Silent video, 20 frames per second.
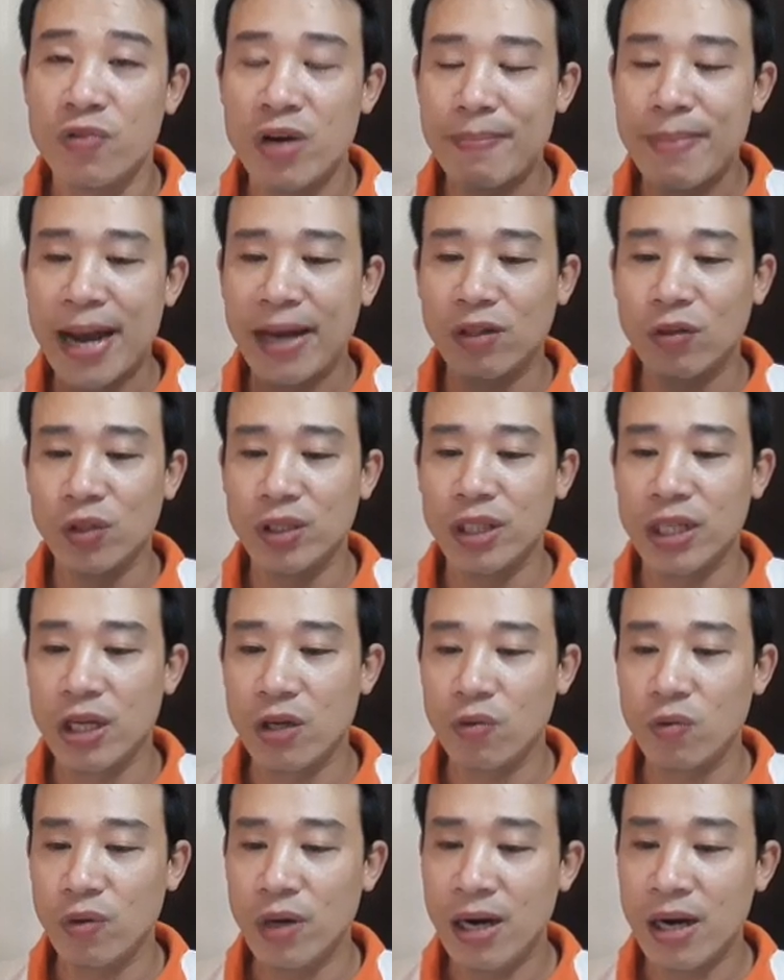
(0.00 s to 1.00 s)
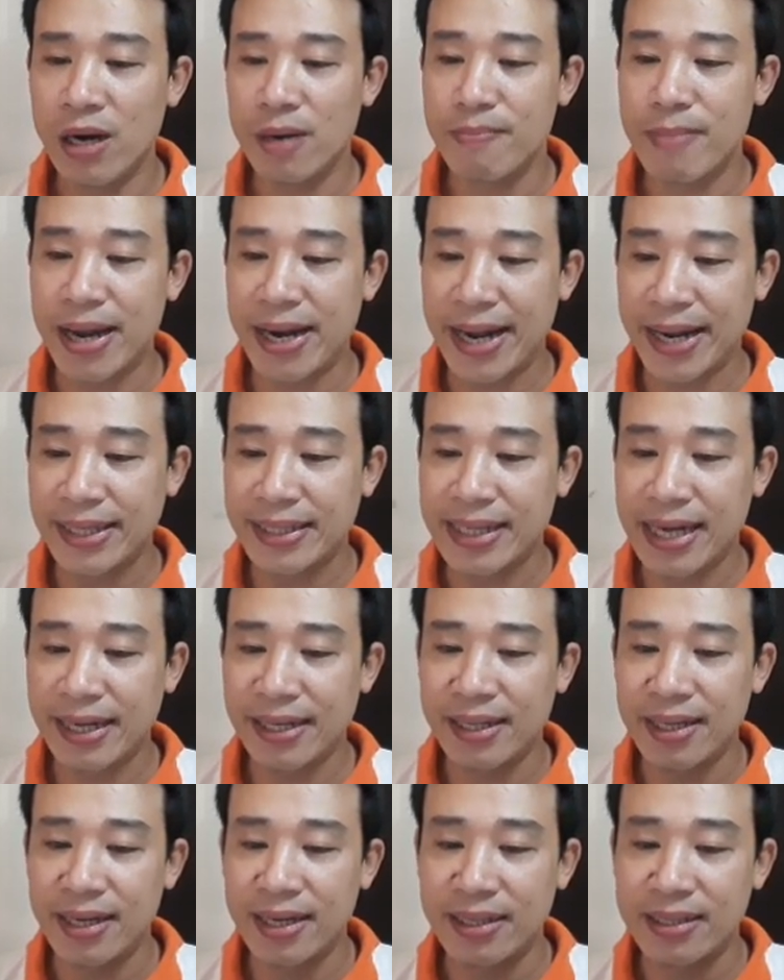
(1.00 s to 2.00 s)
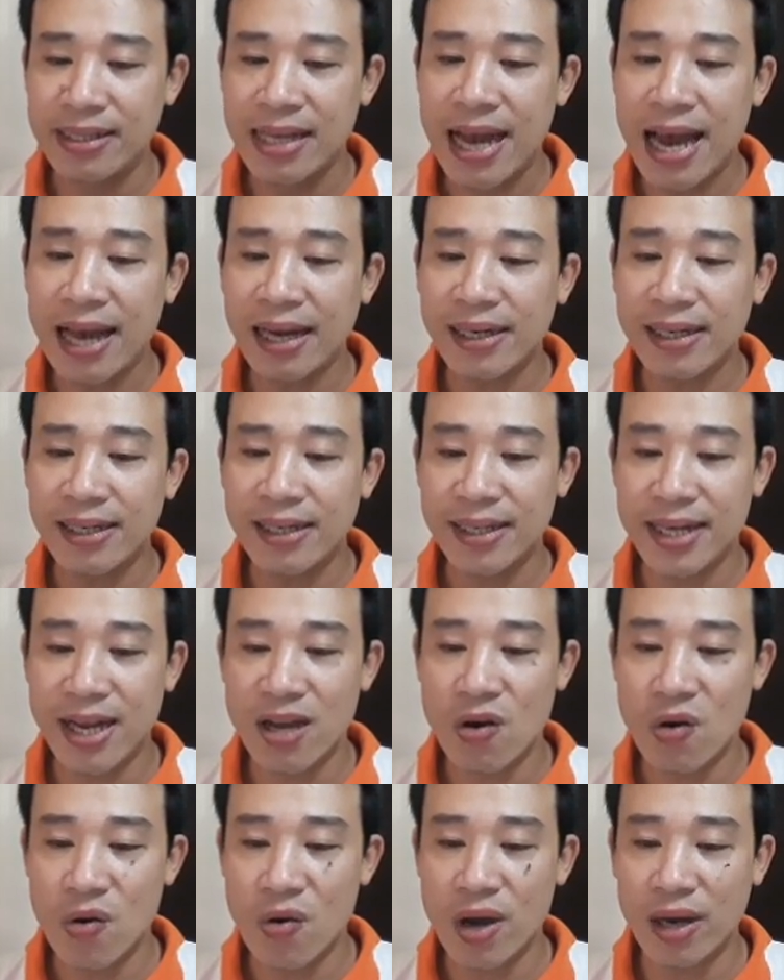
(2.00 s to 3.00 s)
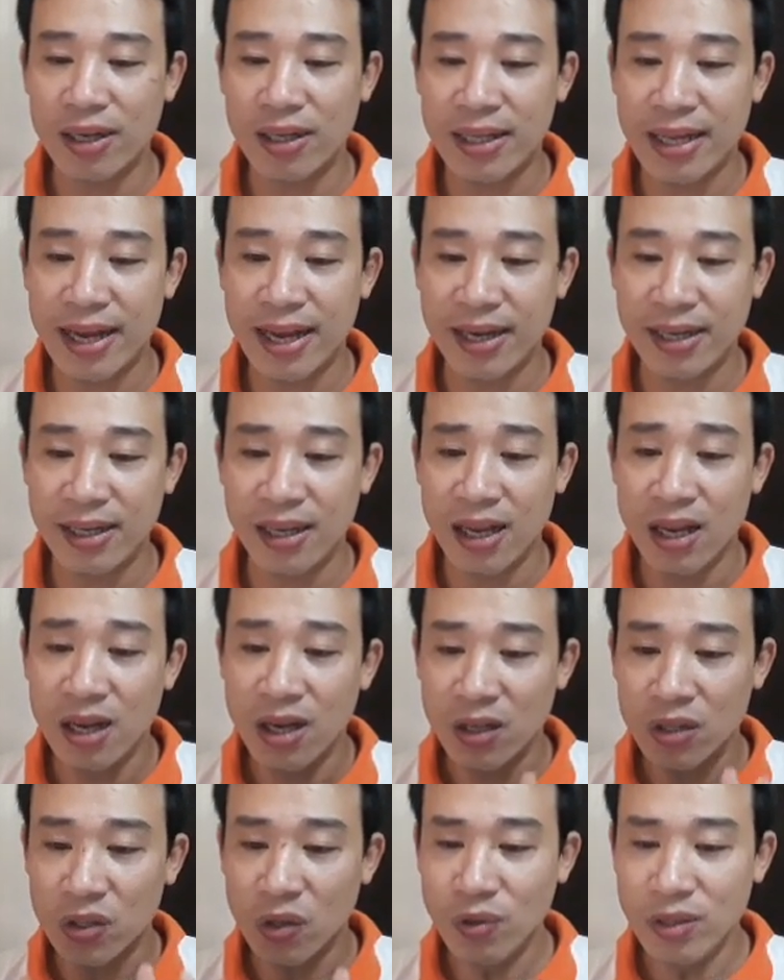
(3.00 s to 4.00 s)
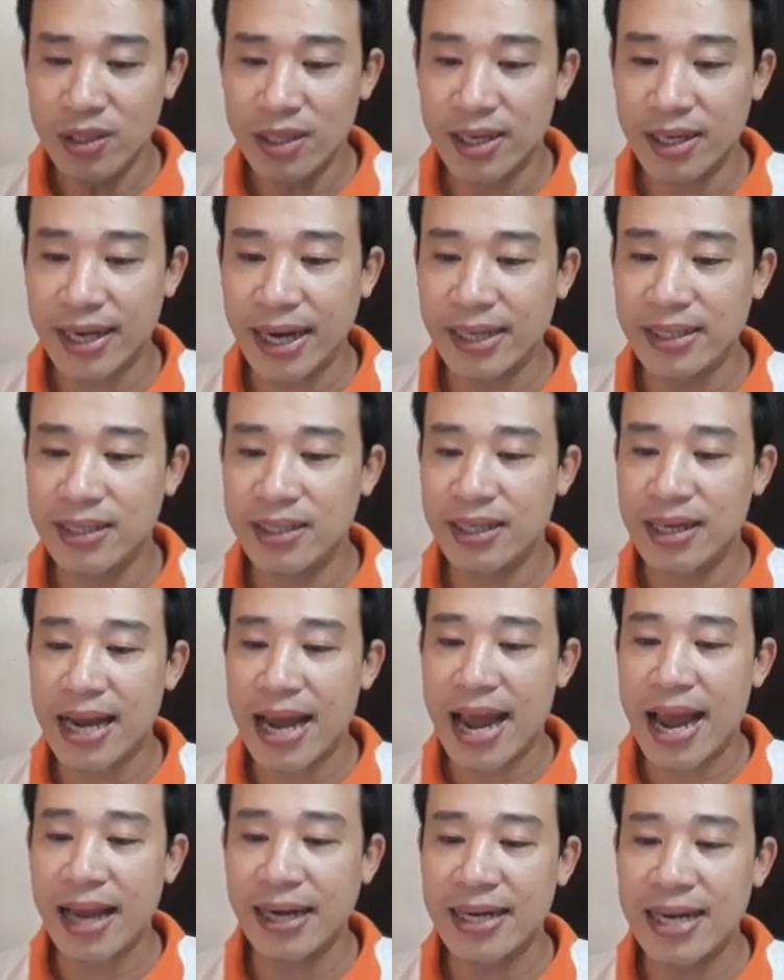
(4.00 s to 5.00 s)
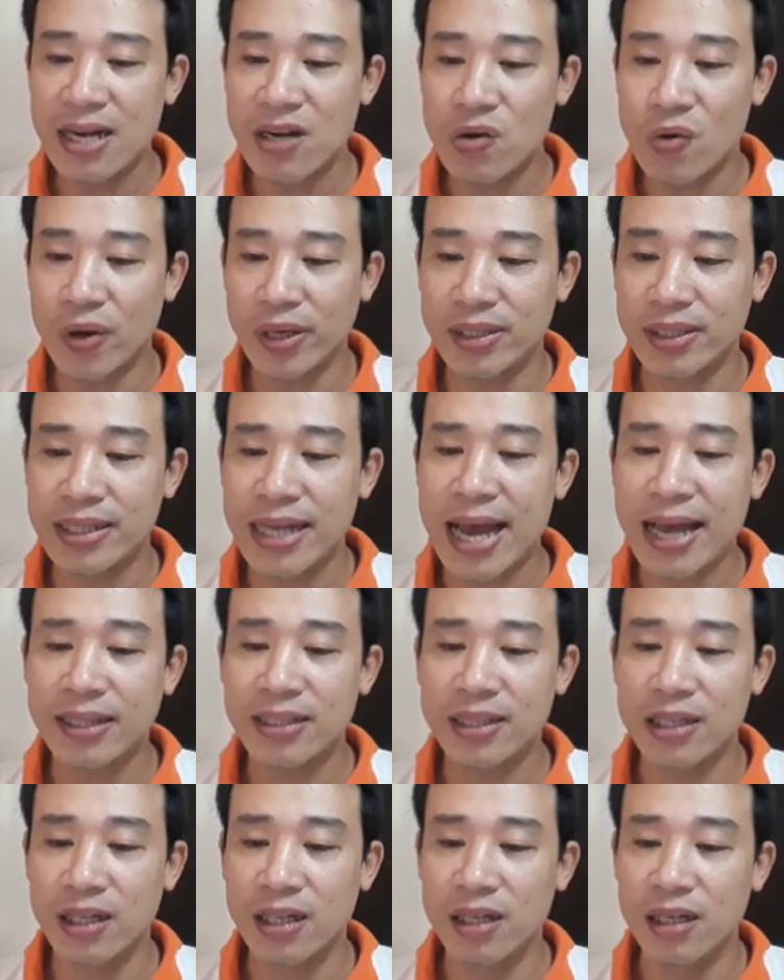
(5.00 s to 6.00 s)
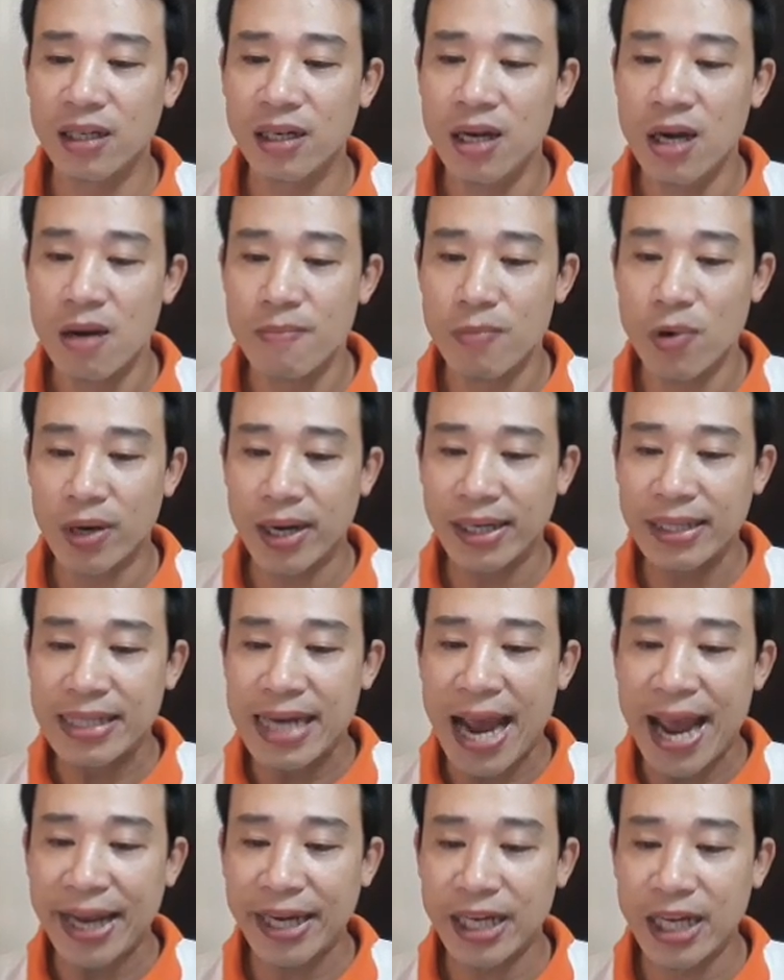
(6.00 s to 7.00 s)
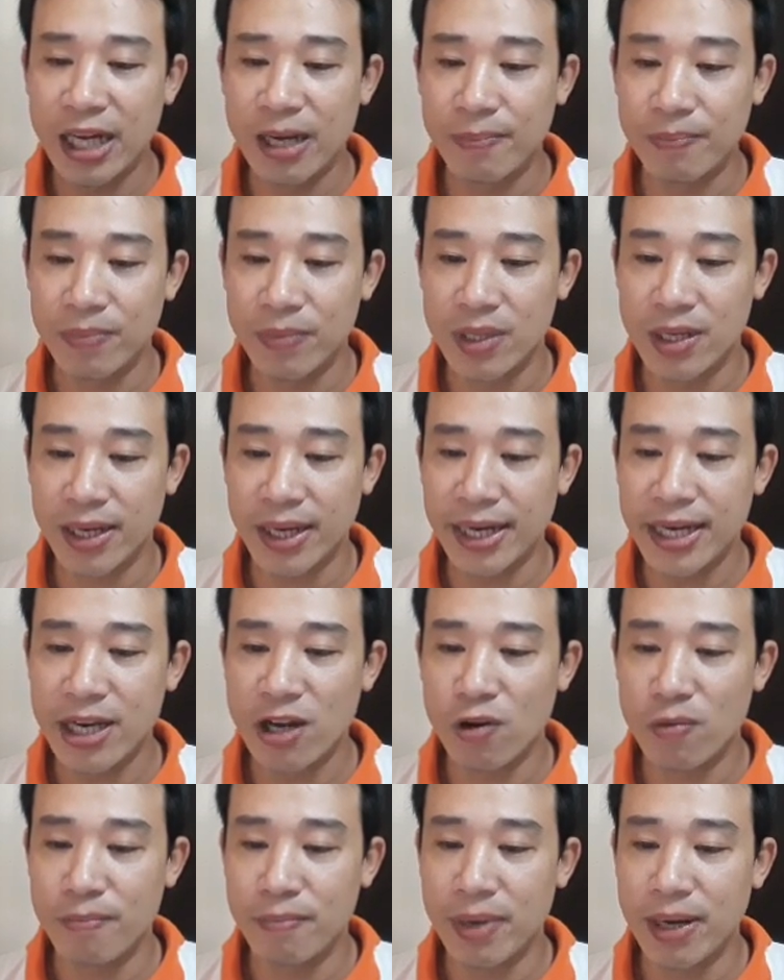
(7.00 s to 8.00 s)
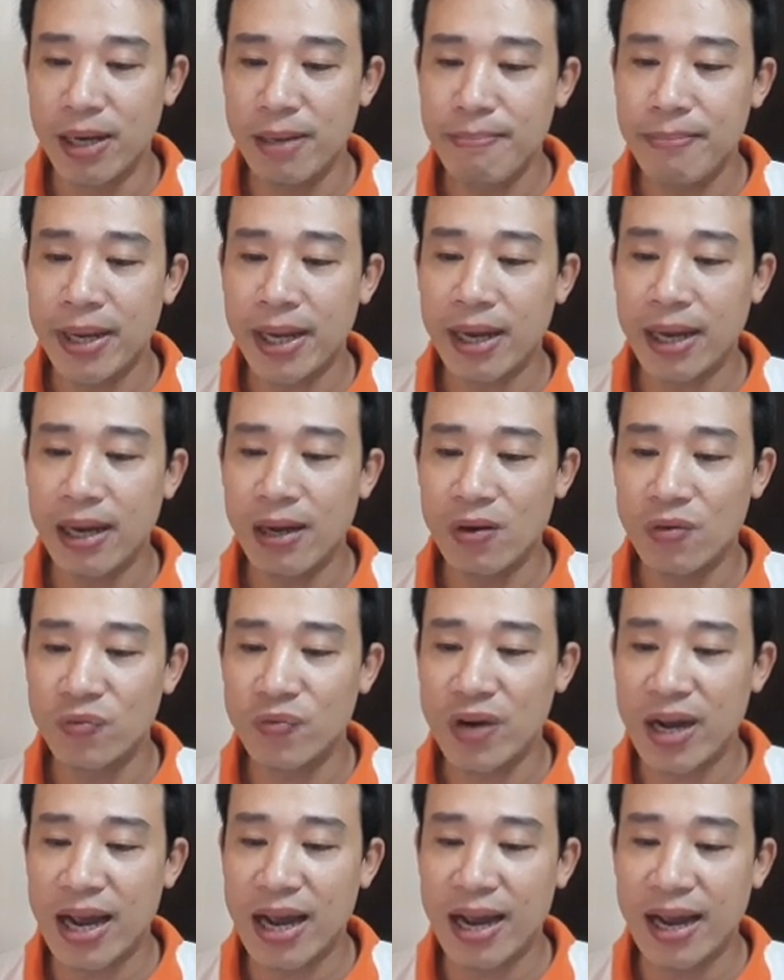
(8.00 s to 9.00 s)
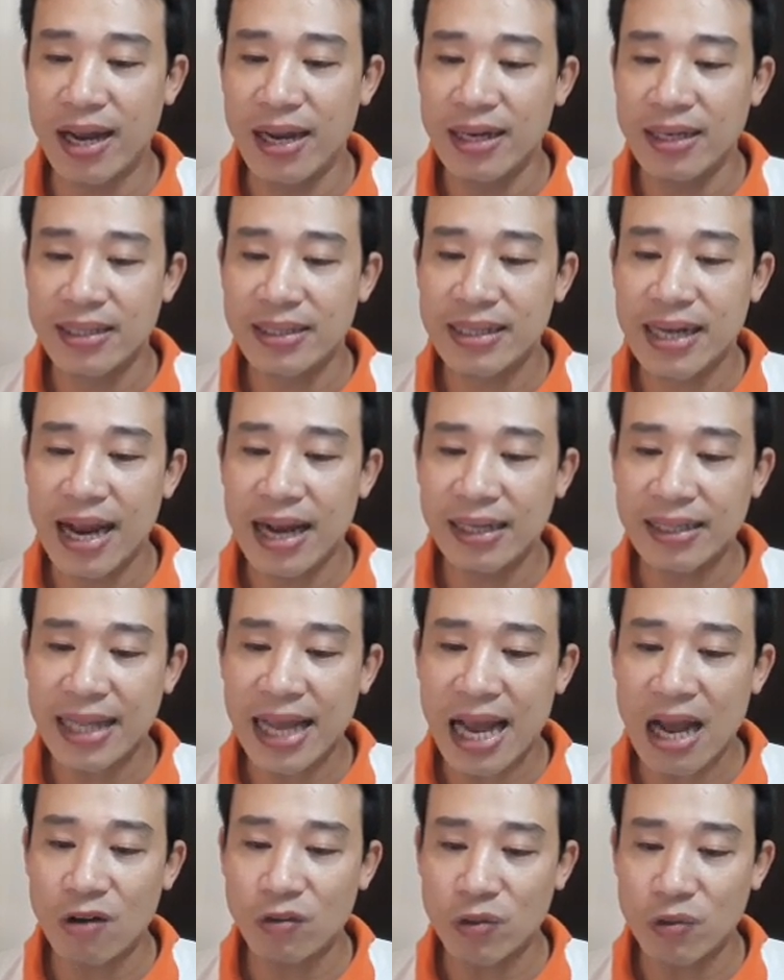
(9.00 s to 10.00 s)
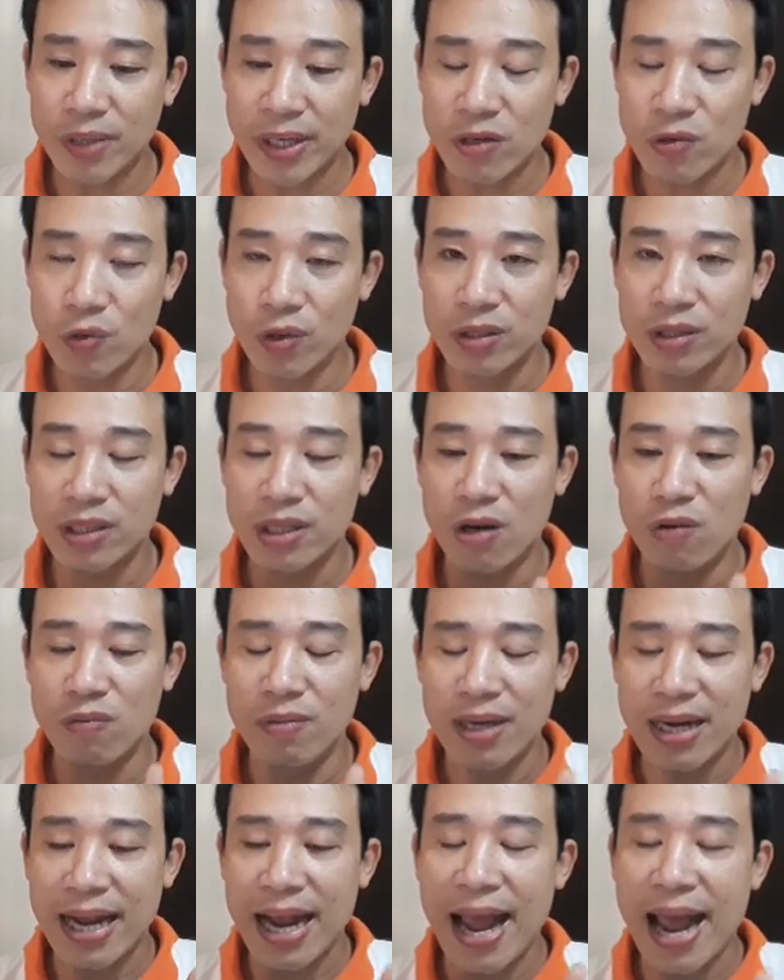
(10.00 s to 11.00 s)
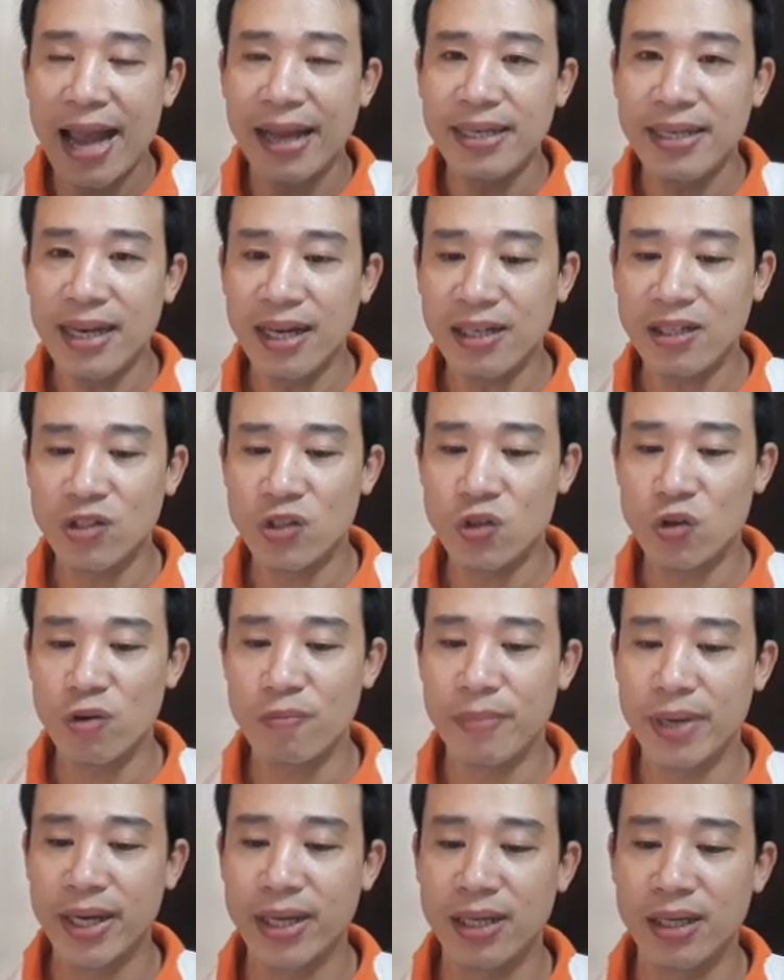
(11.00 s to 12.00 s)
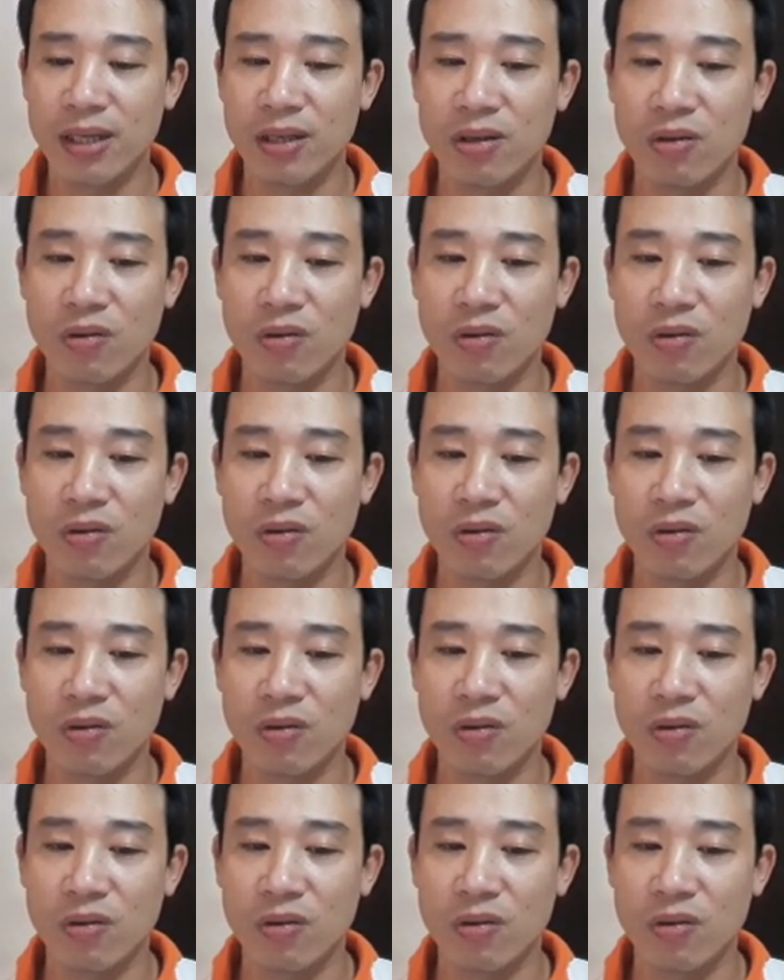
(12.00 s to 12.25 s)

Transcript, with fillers: và bạn tuổi Sửu, bạn hãy dành thời gian để hoàn thành tốt những cái dự án đang còn dang dở, một cái trải nghiệm những cái điều mới mẻ và sáng tạo trong cái cuộc sống cá nhân cho mình.